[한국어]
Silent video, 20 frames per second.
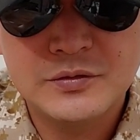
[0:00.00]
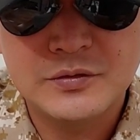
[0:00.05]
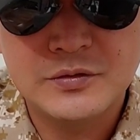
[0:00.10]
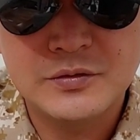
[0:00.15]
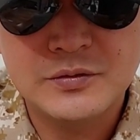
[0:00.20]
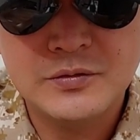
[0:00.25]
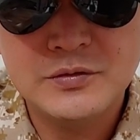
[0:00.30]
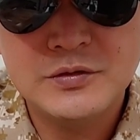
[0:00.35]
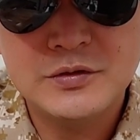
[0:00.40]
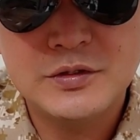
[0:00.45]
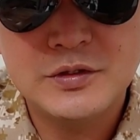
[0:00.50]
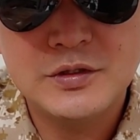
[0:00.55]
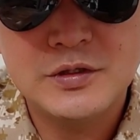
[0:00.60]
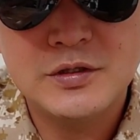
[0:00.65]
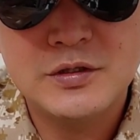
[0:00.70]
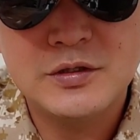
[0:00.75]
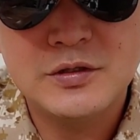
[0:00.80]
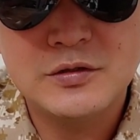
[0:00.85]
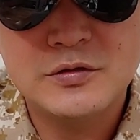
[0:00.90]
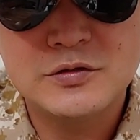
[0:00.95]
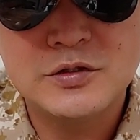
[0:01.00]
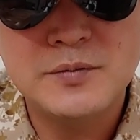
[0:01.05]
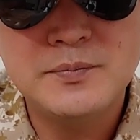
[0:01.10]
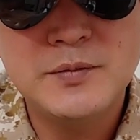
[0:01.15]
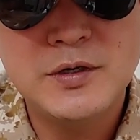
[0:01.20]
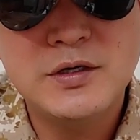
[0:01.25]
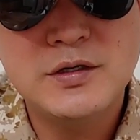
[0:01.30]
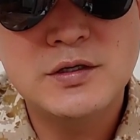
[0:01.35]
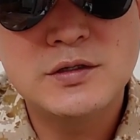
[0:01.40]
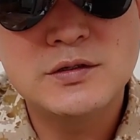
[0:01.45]
그리고 이제 이건
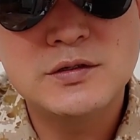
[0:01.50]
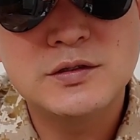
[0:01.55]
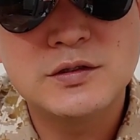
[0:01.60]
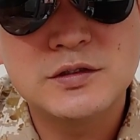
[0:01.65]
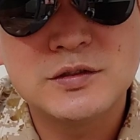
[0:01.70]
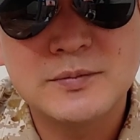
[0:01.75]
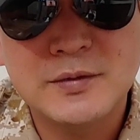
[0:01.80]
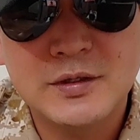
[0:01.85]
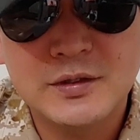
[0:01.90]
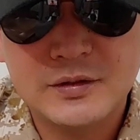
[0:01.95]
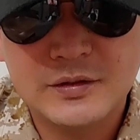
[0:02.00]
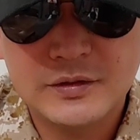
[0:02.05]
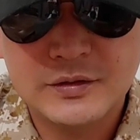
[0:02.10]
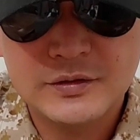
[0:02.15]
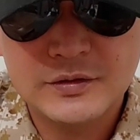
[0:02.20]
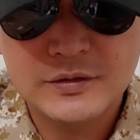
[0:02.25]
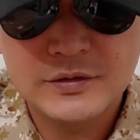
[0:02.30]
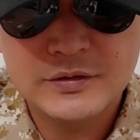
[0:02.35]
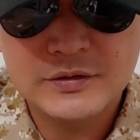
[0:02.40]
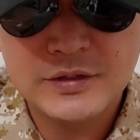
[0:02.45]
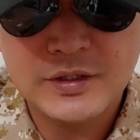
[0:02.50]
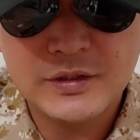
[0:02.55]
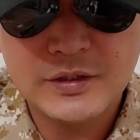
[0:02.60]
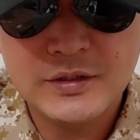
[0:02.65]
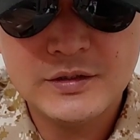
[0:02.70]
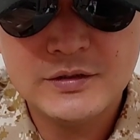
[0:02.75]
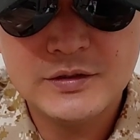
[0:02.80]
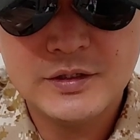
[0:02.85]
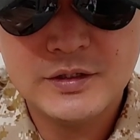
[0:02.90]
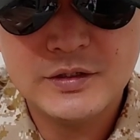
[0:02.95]
선발되는 거지만
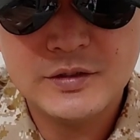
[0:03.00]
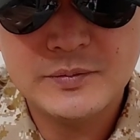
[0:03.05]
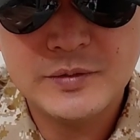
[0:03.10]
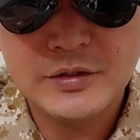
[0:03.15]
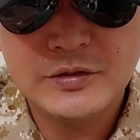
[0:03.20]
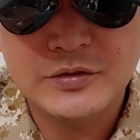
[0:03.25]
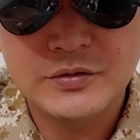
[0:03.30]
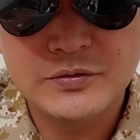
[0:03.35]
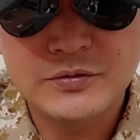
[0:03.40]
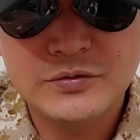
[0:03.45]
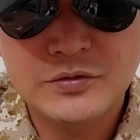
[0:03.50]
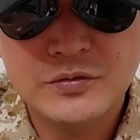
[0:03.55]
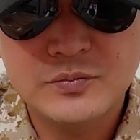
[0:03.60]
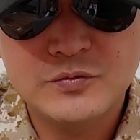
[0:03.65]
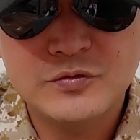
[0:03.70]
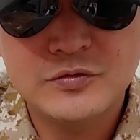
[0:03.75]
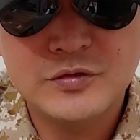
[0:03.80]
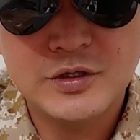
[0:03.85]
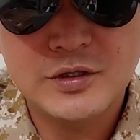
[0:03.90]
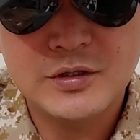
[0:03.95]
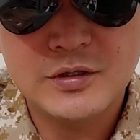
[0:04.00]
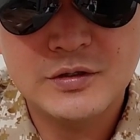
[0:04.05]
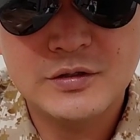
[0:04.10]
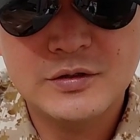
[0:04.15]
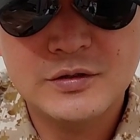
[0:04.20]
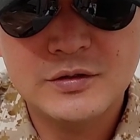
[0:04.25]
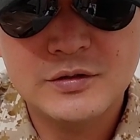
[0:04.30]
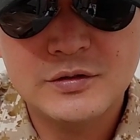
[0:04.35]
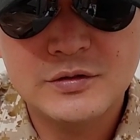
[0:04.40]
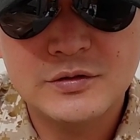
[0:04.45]
사단장님의
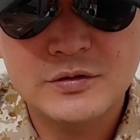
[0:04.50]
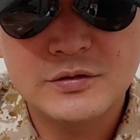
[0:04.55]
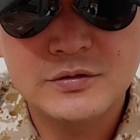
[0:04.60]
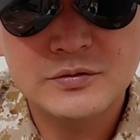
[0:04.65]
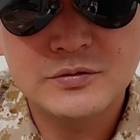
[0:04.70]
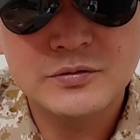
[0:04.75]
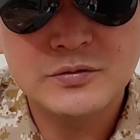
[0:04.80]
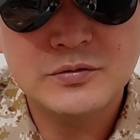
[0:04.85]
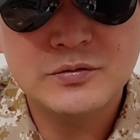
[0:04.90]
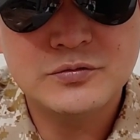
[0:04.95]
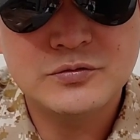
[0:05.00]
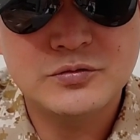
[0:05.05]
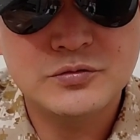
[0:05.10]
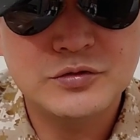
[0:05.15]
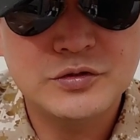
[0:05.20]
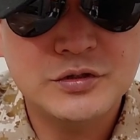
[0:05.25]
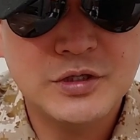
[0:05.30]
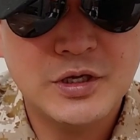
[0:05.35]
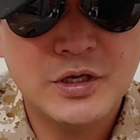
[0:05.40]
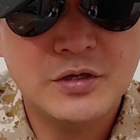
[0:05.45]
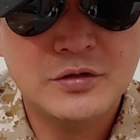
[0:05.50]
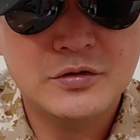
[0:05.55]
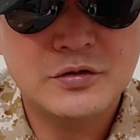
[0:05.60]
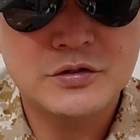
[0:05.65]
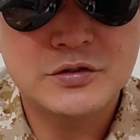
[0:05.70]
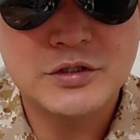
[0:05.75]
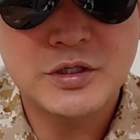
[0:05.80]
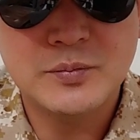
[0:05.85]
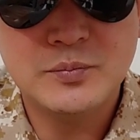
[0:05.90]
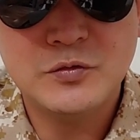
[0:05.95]
전속부관 등도 중위의
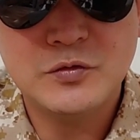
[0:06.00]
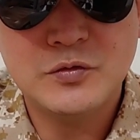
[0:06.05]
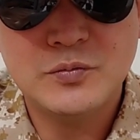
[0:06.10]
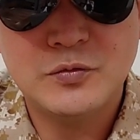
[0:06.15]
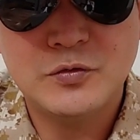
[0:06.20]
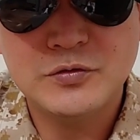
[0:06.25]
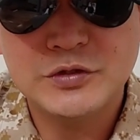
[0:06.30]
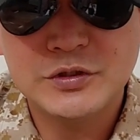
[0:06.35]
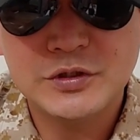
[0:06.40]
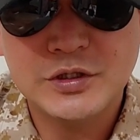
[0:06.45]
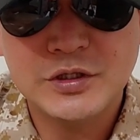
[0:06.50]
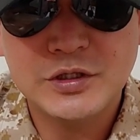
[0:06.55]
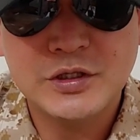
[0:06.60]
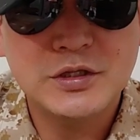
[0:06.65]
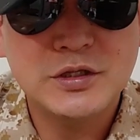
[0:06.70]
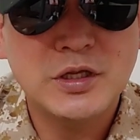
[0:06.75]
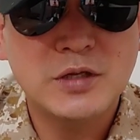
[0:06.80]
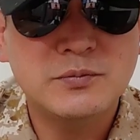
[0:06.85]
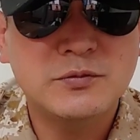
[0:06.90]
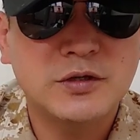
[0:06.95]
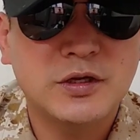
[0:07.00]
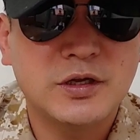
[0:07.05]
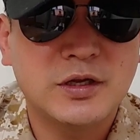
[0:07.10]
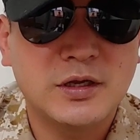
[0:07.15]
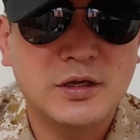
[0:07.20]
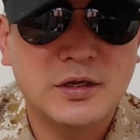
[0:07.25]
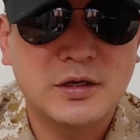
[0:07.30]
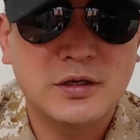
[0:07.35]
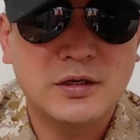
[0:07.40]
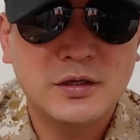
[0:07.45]
어떤 참모 보직이기
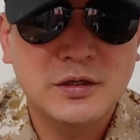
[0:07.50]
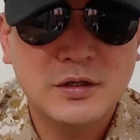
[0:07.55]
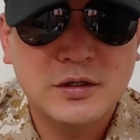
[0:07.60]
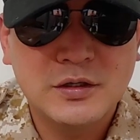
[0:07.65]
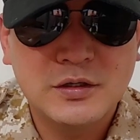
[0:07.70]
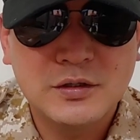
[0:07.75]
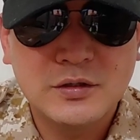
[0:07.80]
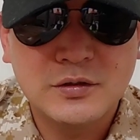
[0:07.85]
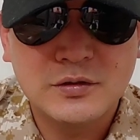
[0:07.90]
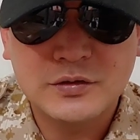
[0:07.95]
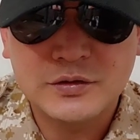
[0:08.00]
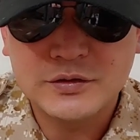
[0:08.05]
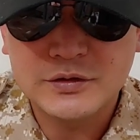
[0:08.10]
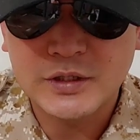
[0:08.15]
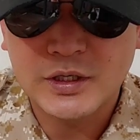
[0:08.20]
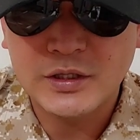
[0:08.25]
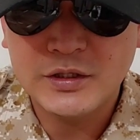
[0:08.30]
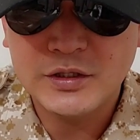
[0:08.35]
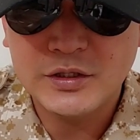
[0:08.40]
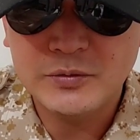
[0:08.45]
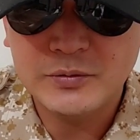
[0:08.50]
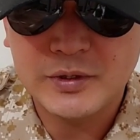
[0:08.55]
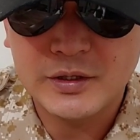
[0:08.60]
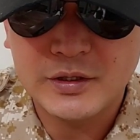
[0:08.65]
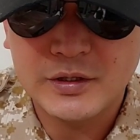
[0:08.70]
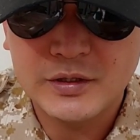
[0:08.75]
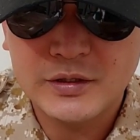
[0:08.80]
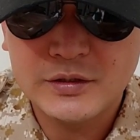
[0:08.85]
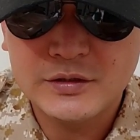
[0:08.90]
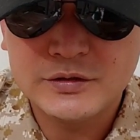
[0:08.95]
때문에 어떤
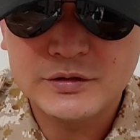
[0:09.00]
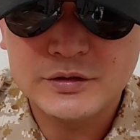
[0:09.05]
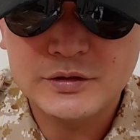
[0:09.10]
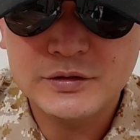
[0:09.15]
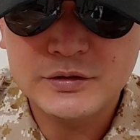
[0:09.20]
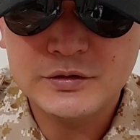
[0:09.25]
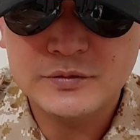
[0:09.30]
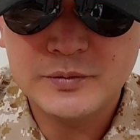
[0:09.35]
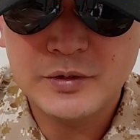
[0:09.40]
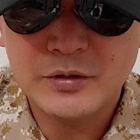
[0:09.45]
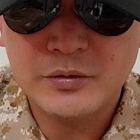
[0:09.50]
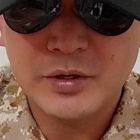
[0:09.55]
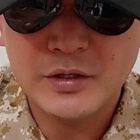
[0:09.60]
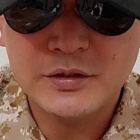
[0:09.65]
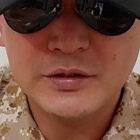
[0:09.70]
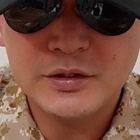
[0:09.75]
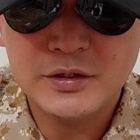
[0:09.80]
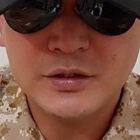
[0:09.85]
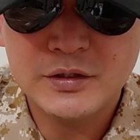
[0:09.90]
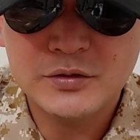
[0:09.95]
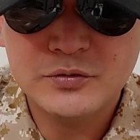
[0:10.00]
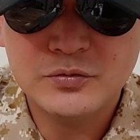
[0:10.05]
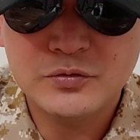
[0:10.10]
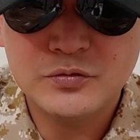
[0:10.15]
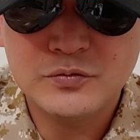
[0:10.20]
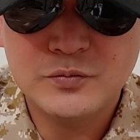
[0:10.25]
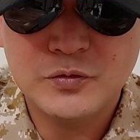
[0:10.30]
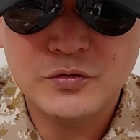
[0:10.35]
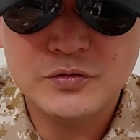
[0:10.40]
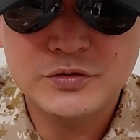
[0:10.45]
장기와 진급에 굉장히
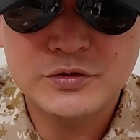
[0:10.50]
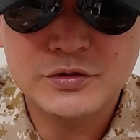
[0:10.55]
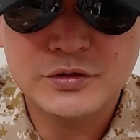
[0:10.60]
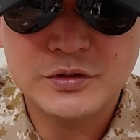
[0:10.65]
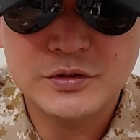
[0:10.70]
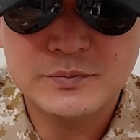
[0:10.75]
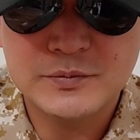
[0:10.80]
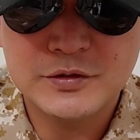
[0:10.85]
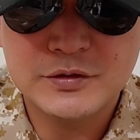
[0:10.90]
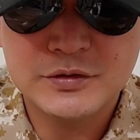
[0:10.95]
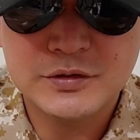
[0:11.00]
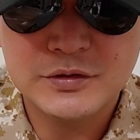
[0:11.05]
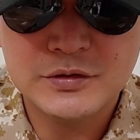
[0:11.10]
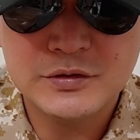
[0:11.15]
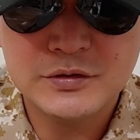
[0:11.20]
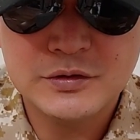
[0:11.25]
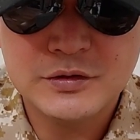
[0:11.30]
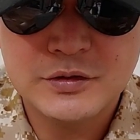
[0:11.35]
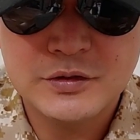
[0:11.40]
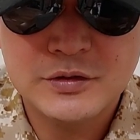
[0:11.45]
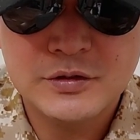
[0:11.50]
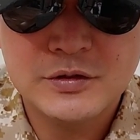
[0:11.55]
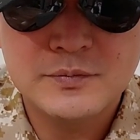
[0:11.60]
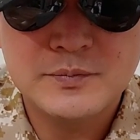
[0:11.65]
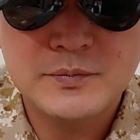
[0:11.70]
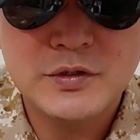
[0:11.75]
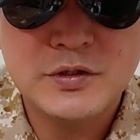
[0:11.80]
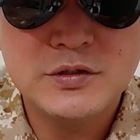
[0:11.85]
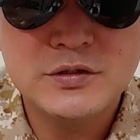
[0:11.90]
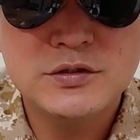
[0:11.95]
좋은 보직이면서
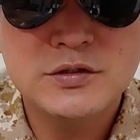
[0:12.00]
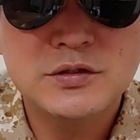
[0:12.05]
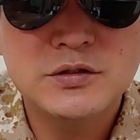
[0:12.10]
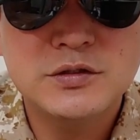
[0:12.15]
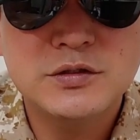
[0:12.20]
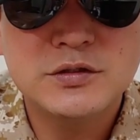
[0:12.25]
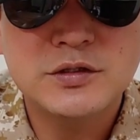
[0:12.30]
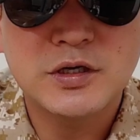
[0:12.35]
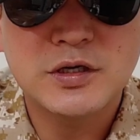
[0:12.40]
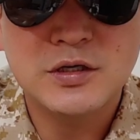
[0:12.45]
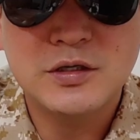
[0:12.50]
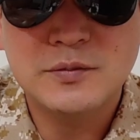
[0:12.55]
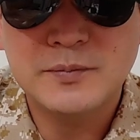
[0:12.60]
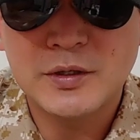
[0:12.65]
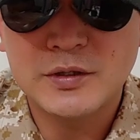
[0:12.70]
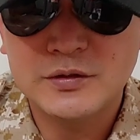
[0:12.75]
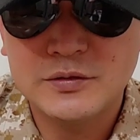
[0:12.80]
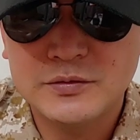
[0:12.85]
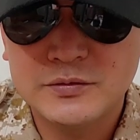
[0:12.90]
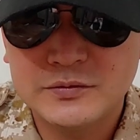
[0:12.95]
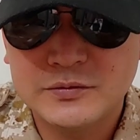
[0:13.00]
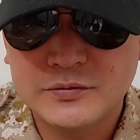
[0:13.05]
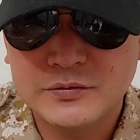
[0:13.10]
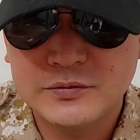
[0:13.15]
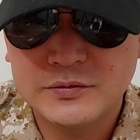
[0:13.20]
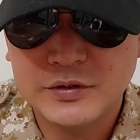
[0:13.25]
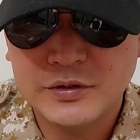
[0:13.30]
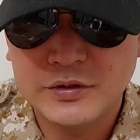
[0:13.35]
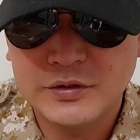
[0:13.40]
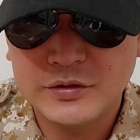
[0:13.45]
평정을 잘 받을
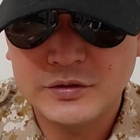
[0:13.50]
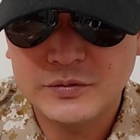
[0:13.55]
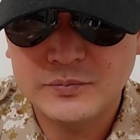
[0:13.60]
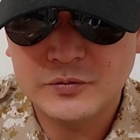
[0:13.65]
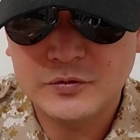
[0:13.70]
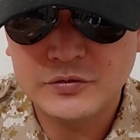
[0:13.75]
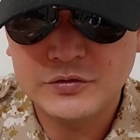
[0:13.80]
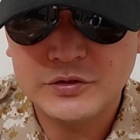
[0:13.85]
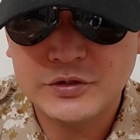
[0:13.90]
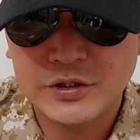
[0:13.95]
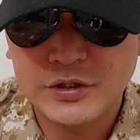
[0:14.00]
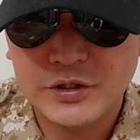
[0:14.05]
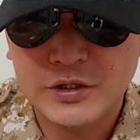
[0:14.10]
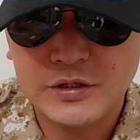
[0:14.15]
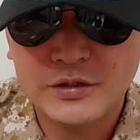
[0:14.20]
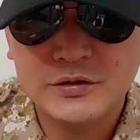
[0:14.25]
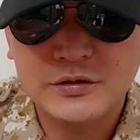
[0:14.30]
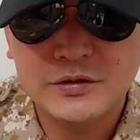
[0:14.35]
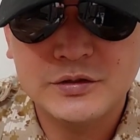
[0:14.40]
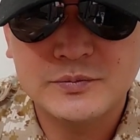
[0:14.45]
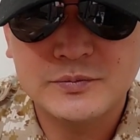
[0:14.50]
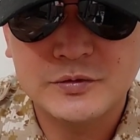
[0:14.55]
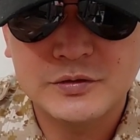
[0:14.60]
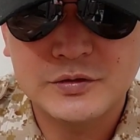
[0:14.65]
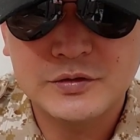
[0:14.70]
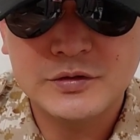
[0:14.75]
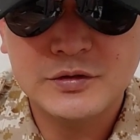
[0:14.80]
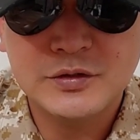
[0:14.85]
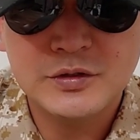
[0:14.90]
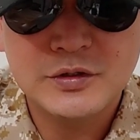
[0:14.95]
수 있는 보직이라는
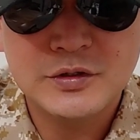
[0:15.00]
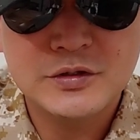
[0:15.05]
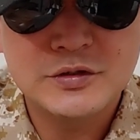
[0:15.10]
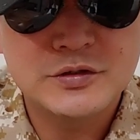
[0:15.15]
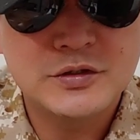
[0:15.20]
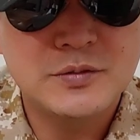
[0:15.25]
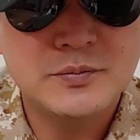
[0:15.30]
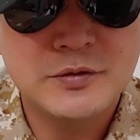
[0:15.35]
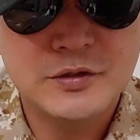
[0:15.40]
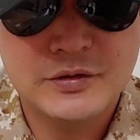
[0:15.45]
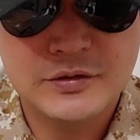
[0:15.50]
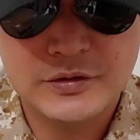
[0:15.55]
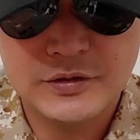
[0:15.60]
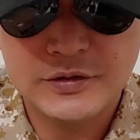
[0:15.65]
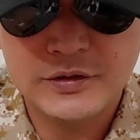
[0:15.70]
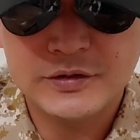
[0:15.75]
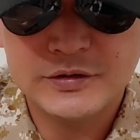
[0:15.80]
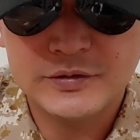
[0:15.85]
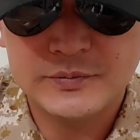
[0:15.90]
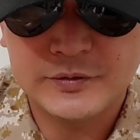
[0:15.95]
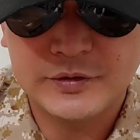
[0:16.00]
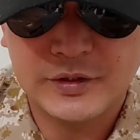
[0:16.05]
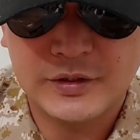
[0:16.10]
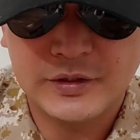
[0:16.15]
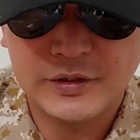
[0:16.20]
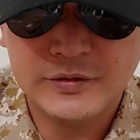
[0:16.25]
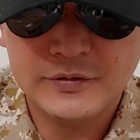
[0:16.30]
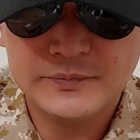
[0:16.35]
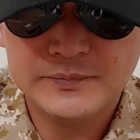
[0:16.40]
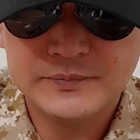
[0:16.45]
점을
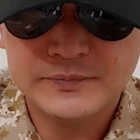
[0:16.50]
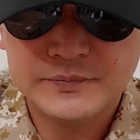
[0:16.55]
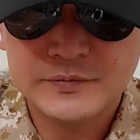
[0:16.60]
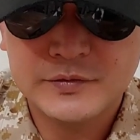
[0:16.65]
설명드리겠습니다.